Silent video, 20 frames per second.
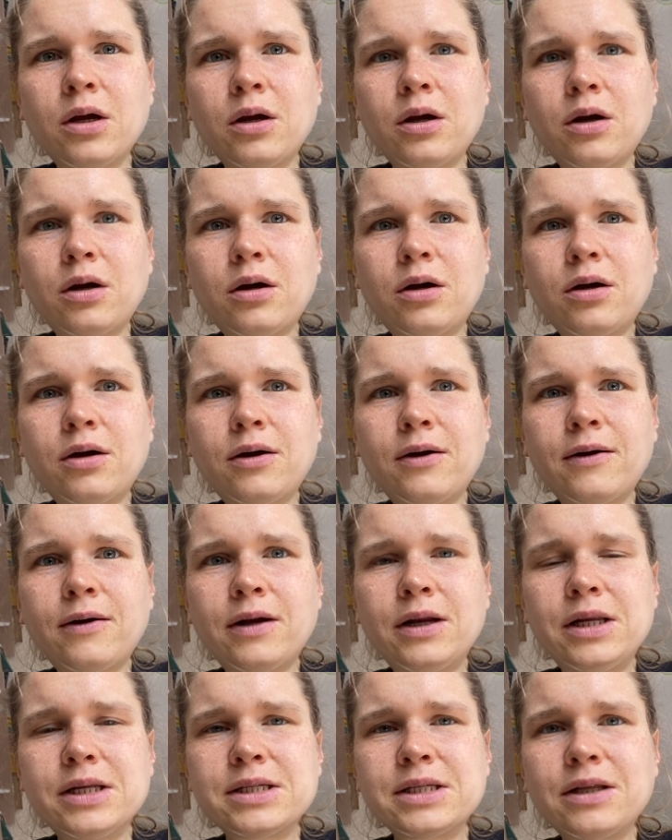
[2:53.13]

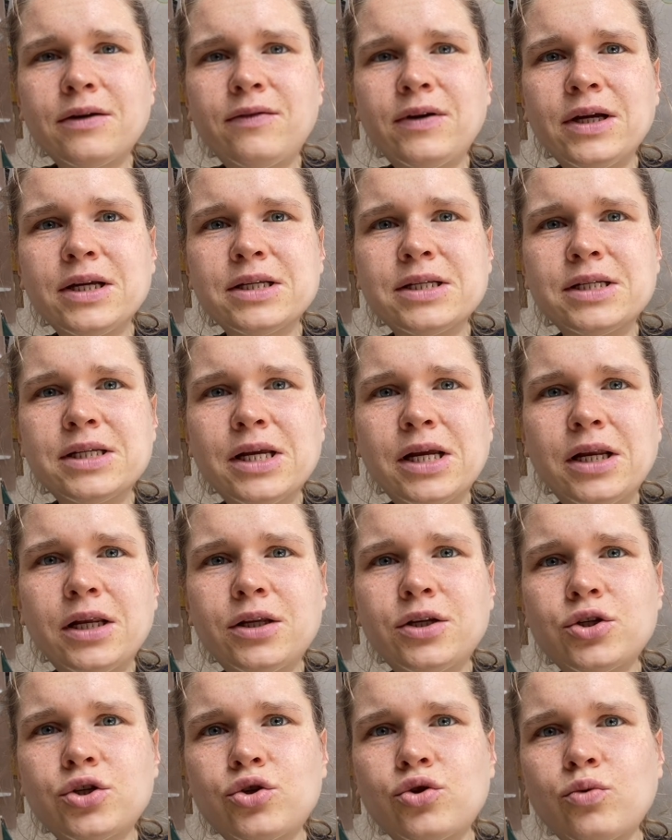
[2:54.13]
А, листовая
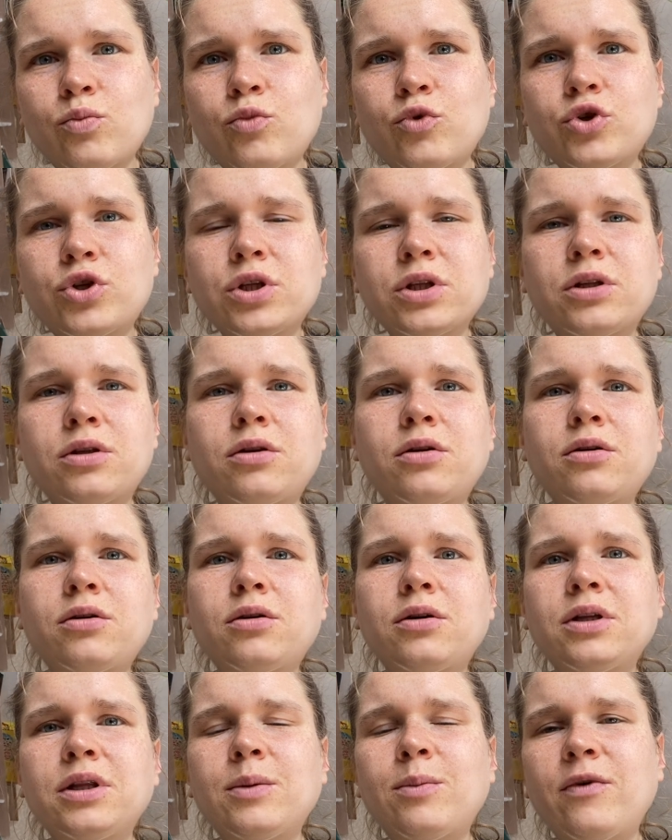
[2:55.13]
зелень еще может
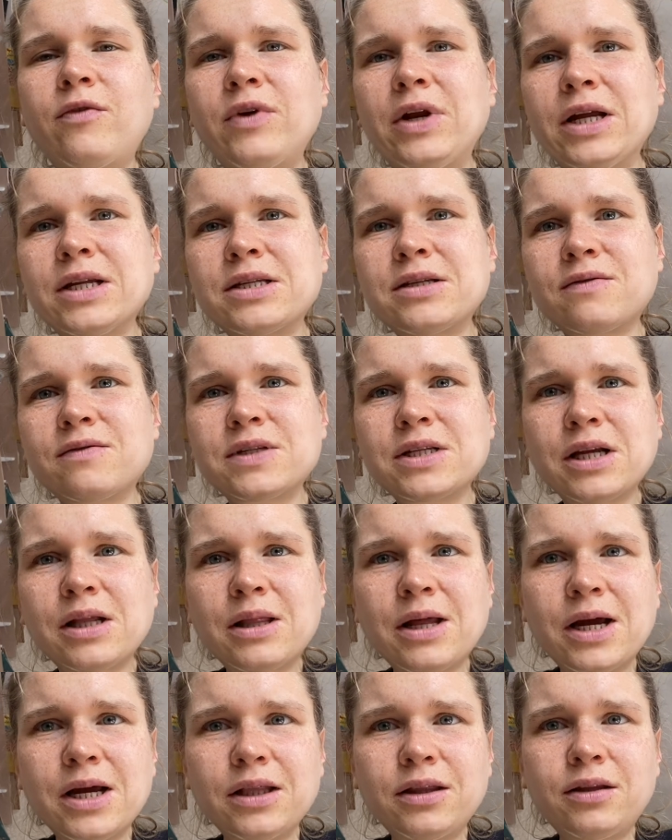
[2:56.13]
добавляться в
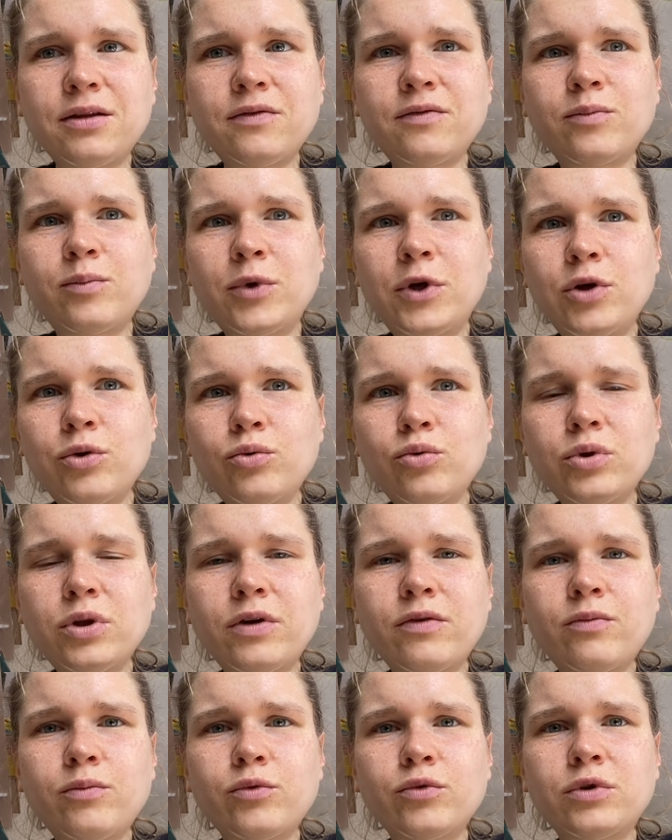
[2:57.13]
салаты, в
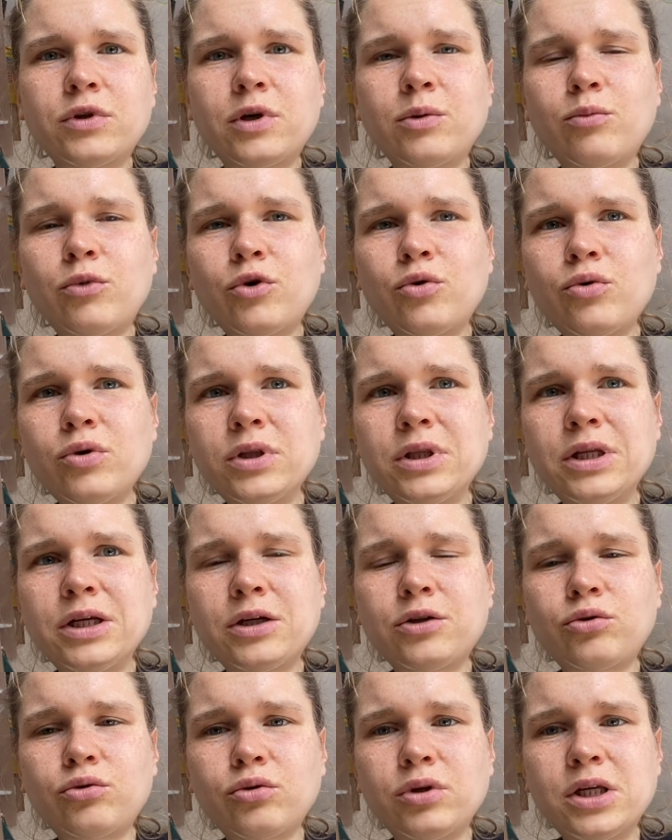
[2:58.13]
блюда, в бутерброды.
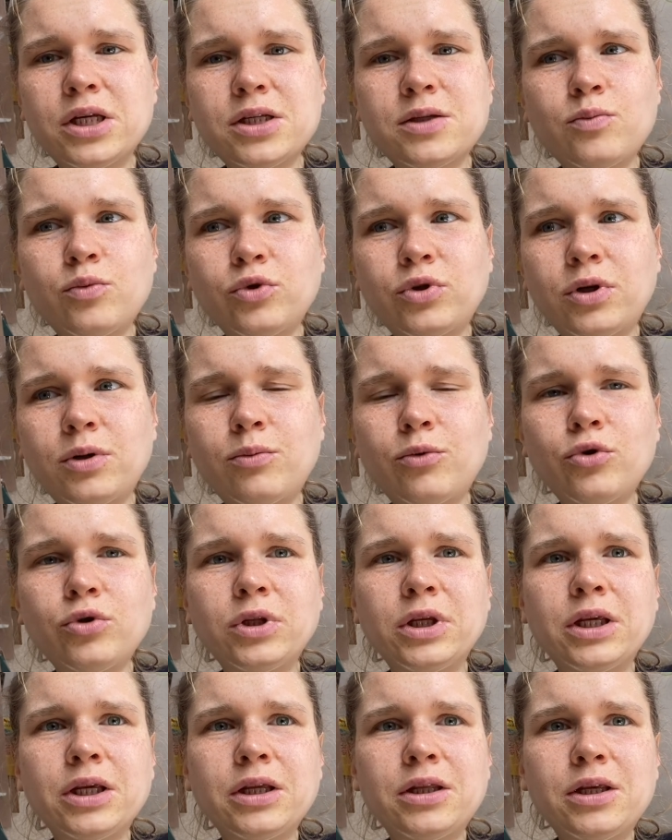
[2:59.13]
Кто ест
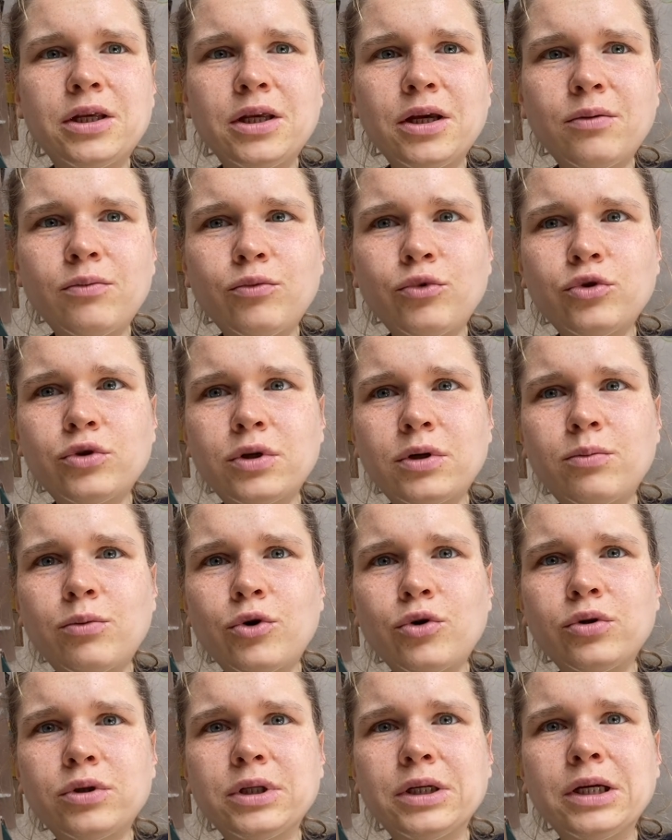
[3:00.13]
бутерброды, я не ем
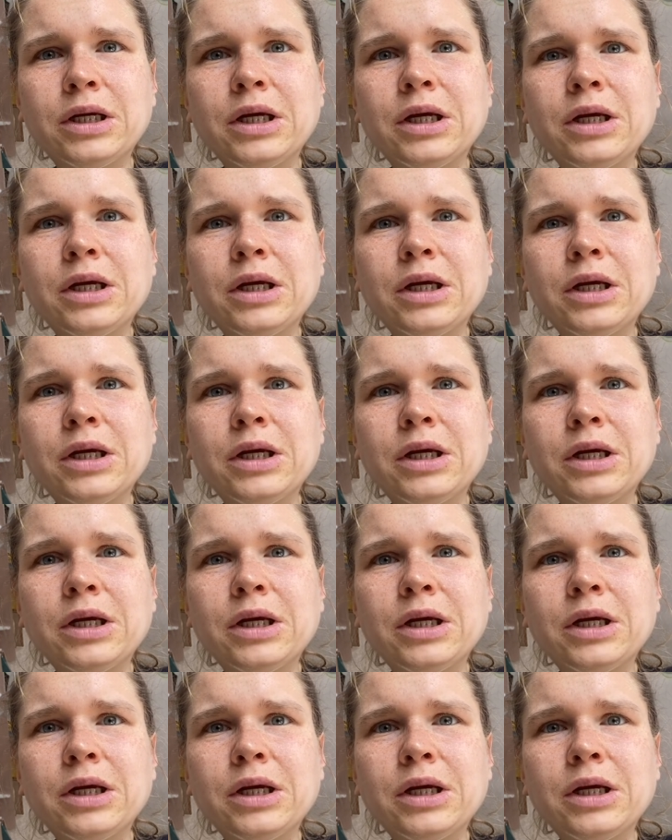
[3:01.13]
бутерброды.